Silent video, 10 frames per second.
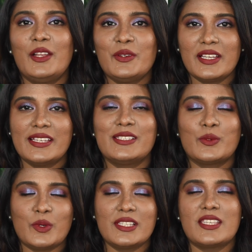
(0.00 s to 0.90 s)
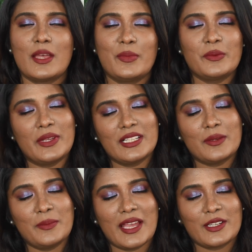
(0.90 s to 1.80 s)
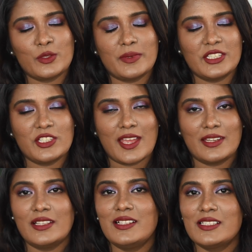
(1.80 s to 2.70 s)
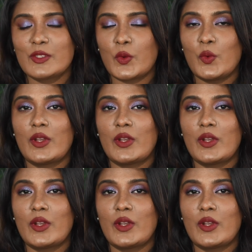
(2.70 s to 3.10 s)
ஹலோ கைஸ் வாட்ஸ் ஆப் அண்ட் வெல்கம் பேக் டு மை சேனல் ஸோ